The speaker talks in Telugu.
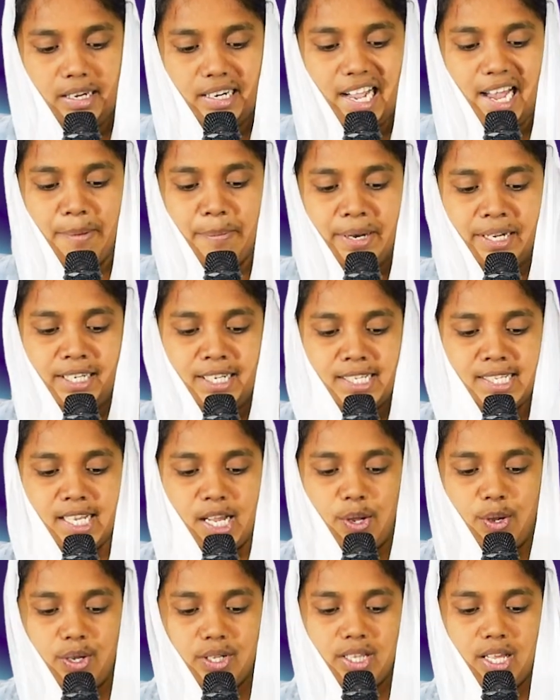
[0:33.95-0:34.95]
కాబట్టి
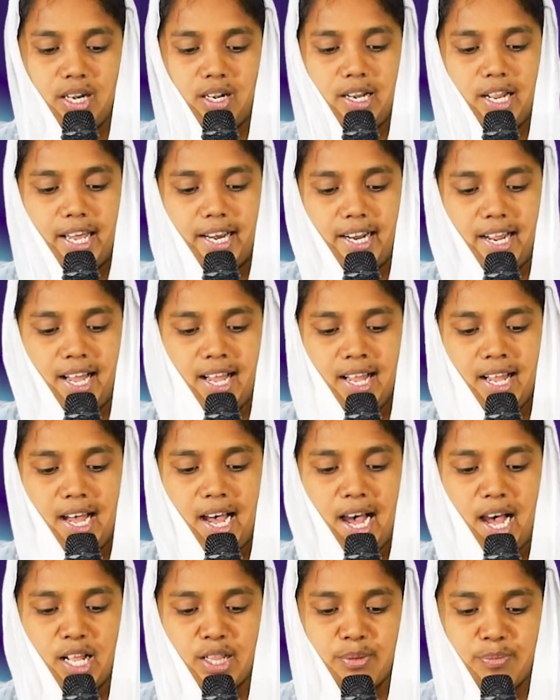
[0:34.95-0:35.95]
సహోదరులారా
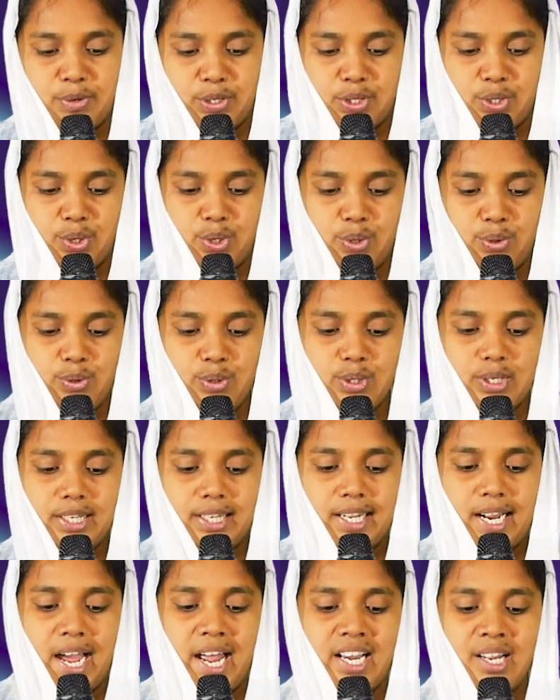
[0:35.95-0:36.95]
ఆత్మతోనూ
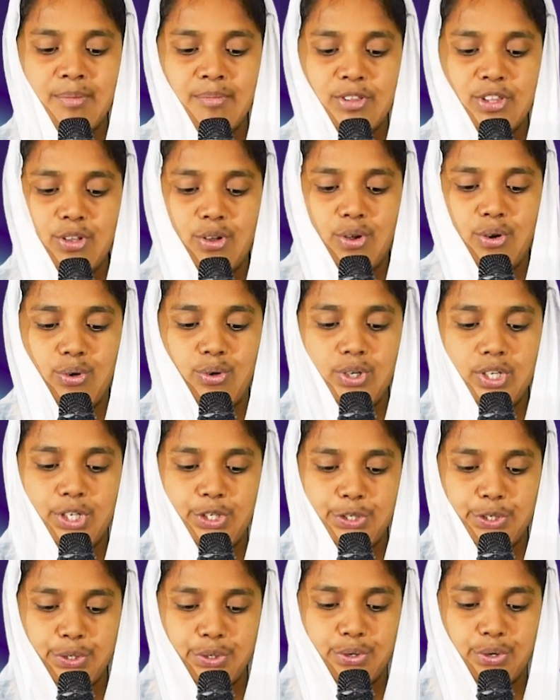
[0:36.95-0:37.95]
జ్ఞానంతోనూ
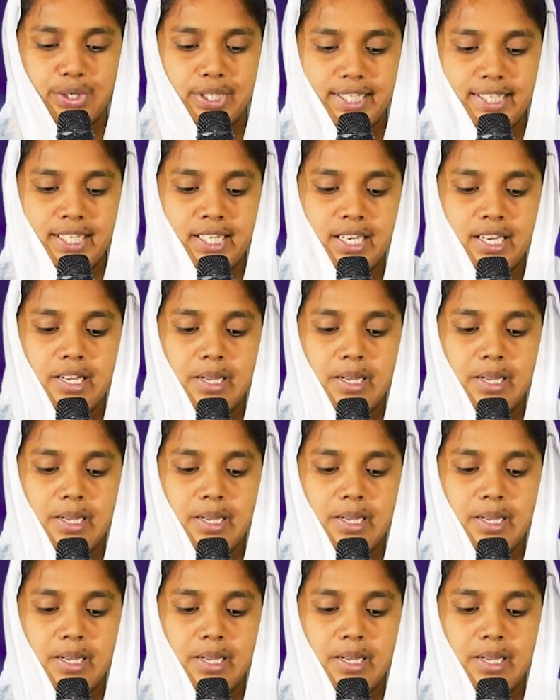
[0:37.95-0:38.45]
నిండుకొని